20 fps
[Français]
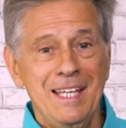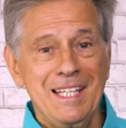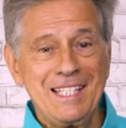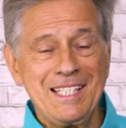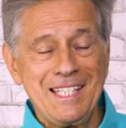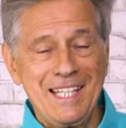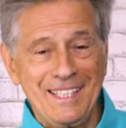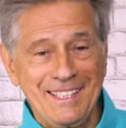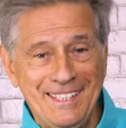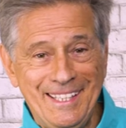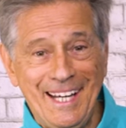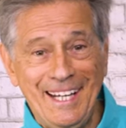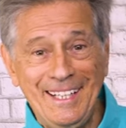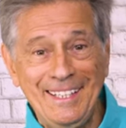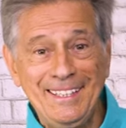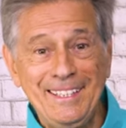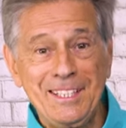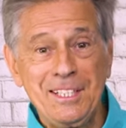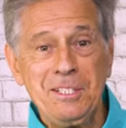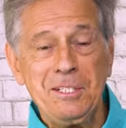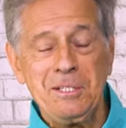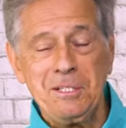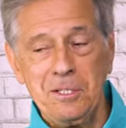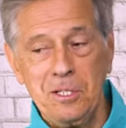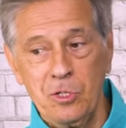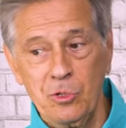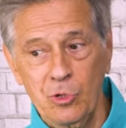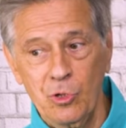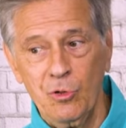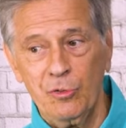c'est d'être
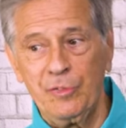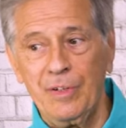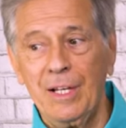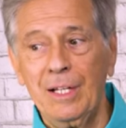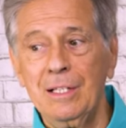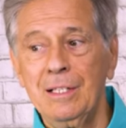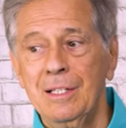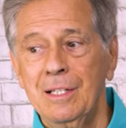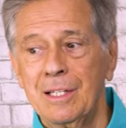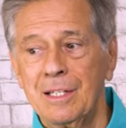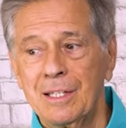une nouvelle